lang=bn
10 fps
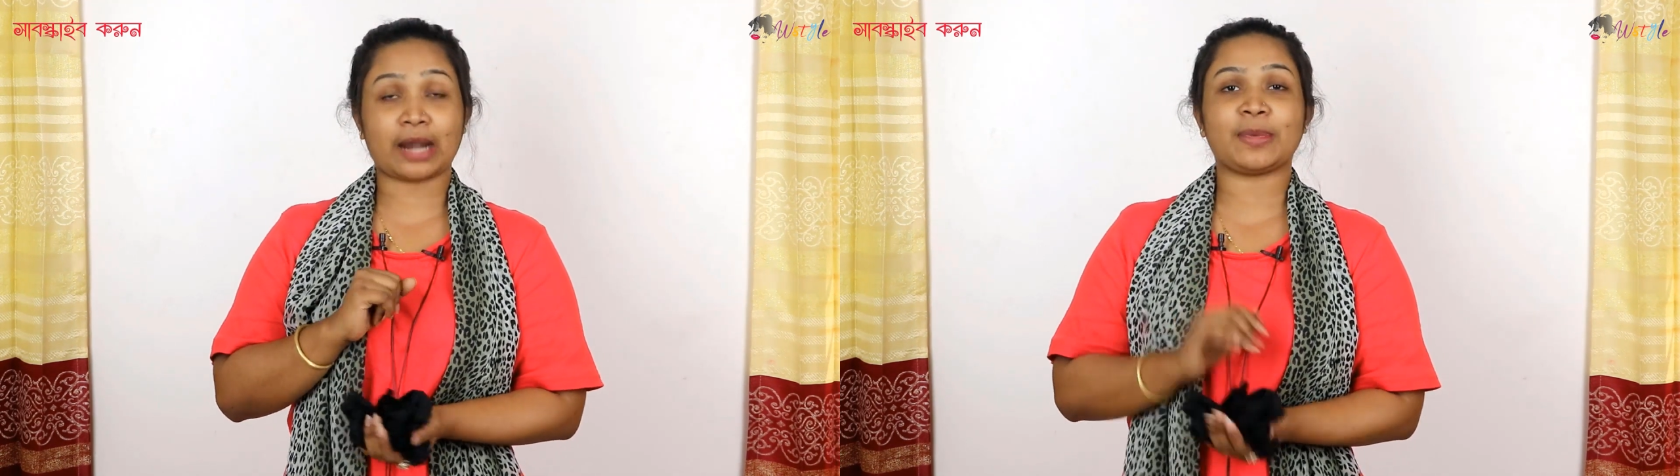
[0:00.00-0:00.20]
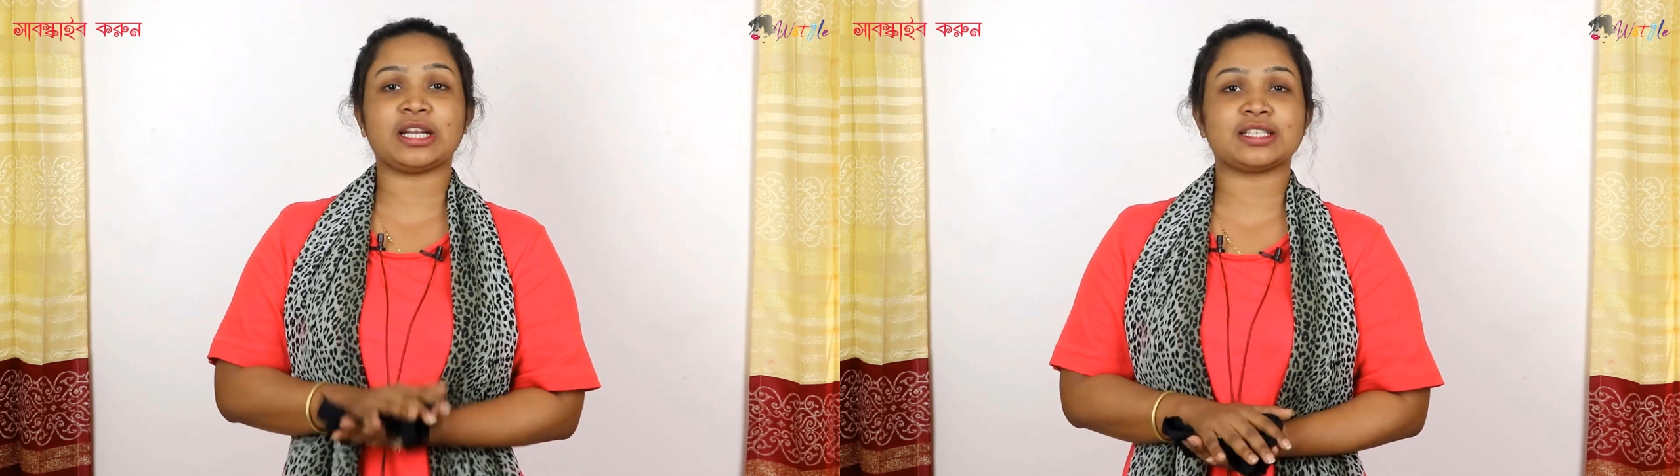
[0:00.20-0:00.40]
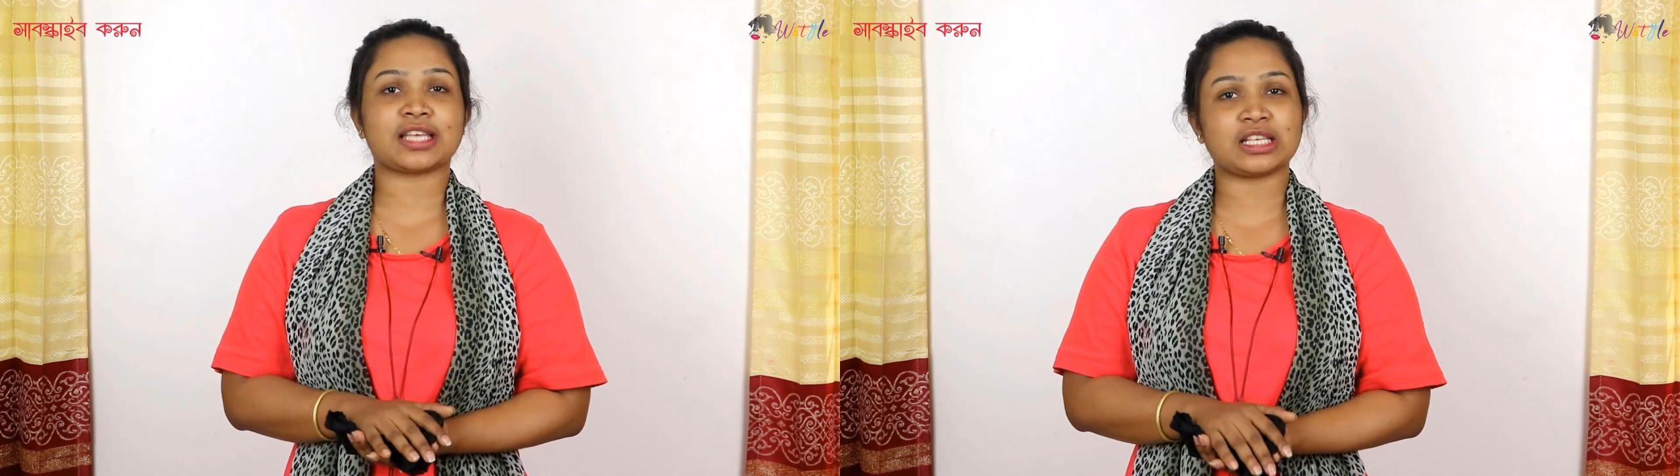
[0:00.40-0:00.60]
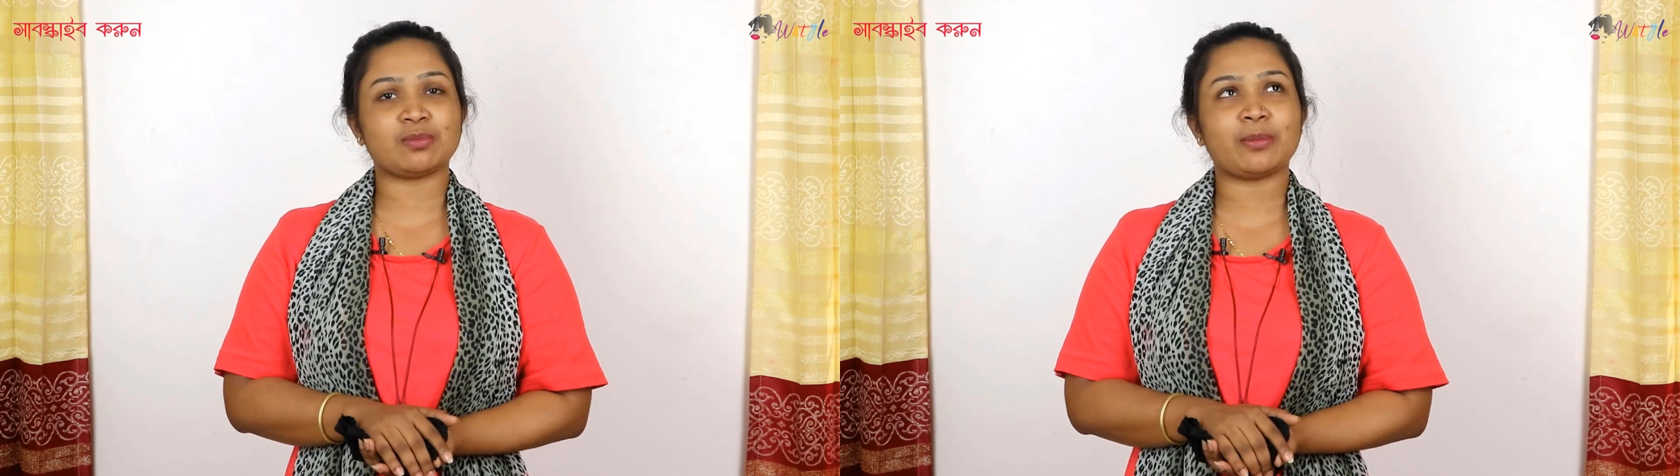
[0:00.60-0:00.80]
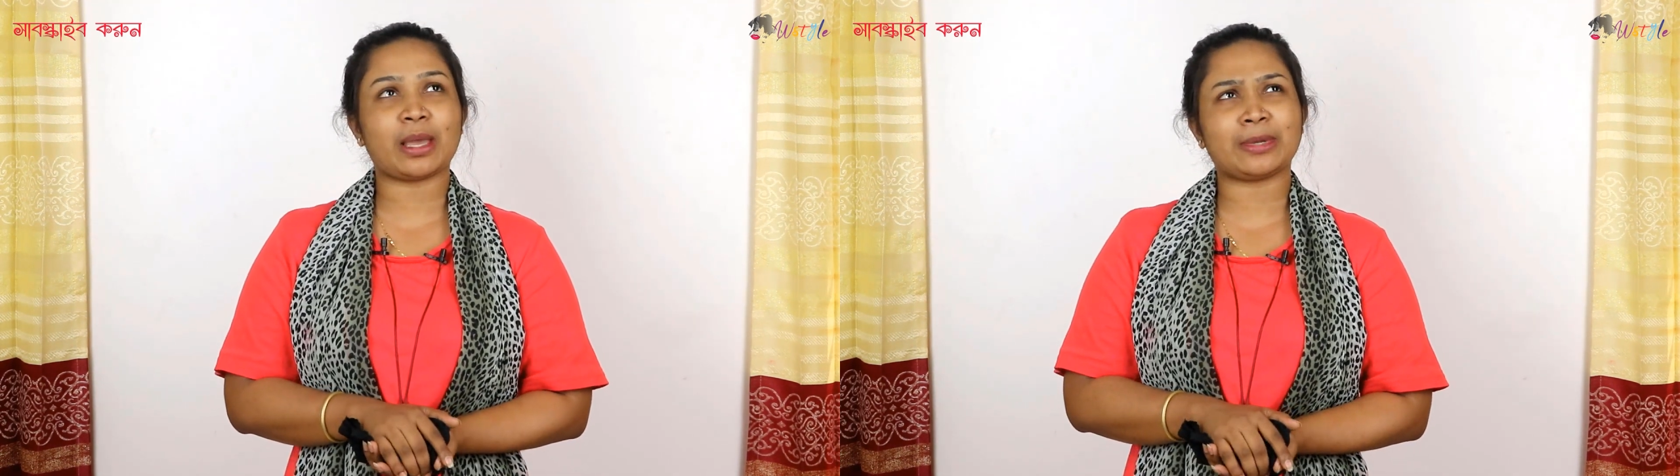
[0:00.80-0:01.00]
আর পেন্টির সাইজ
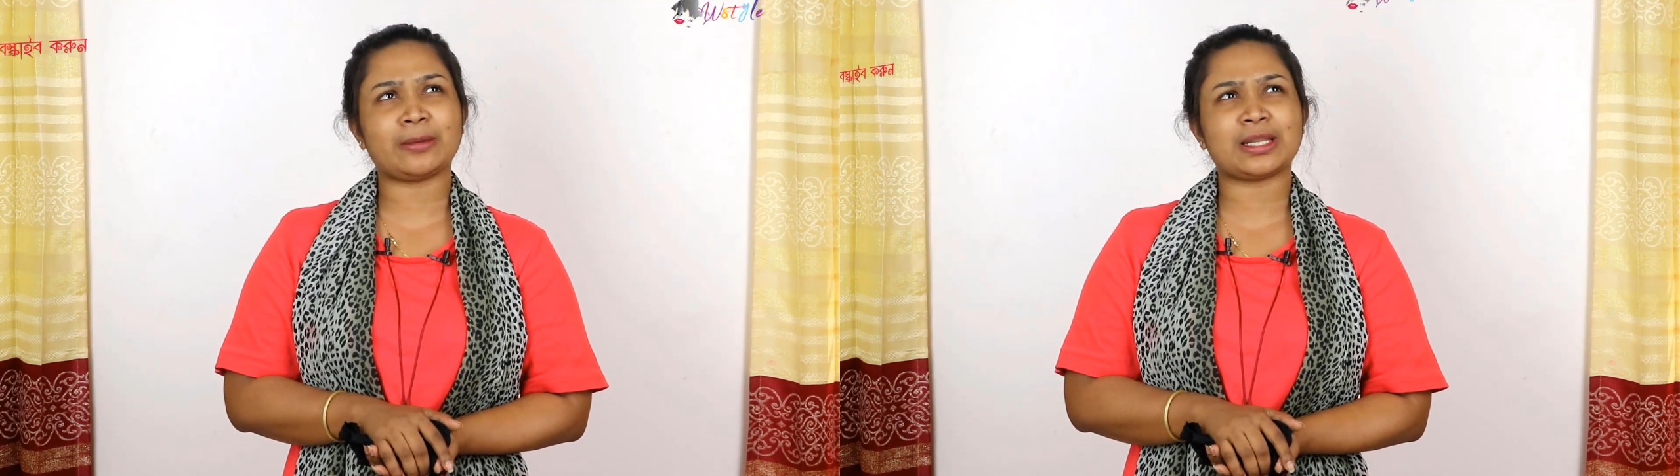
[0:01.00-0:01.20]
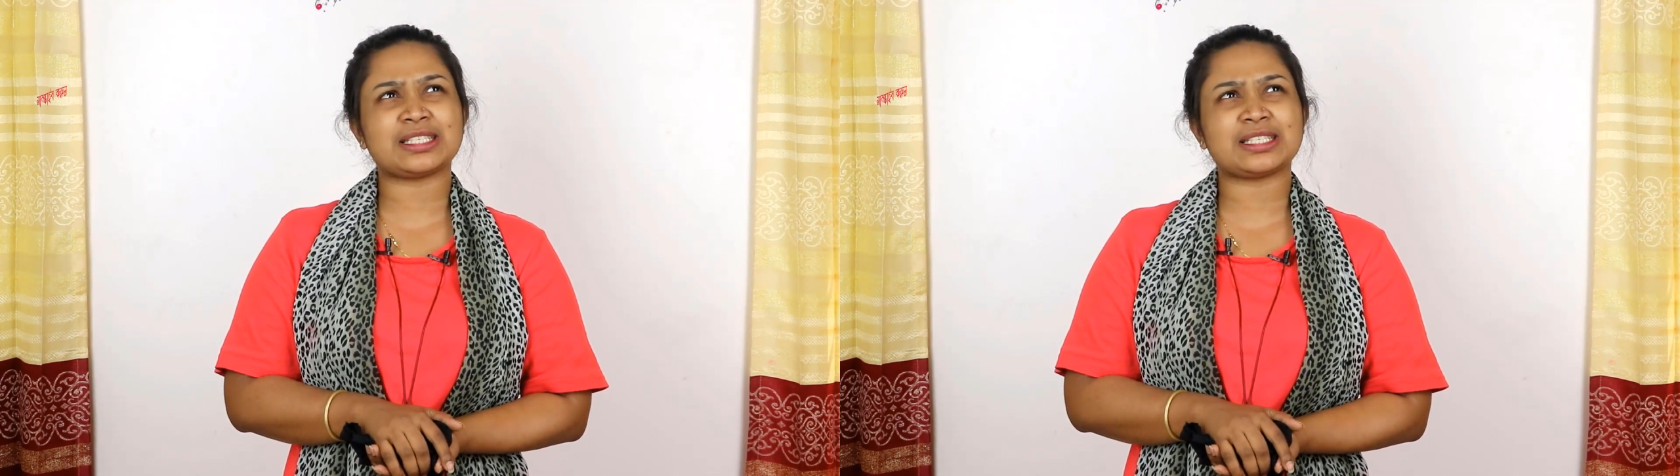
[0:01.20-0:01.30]
মেবি অ্যাভেলেবল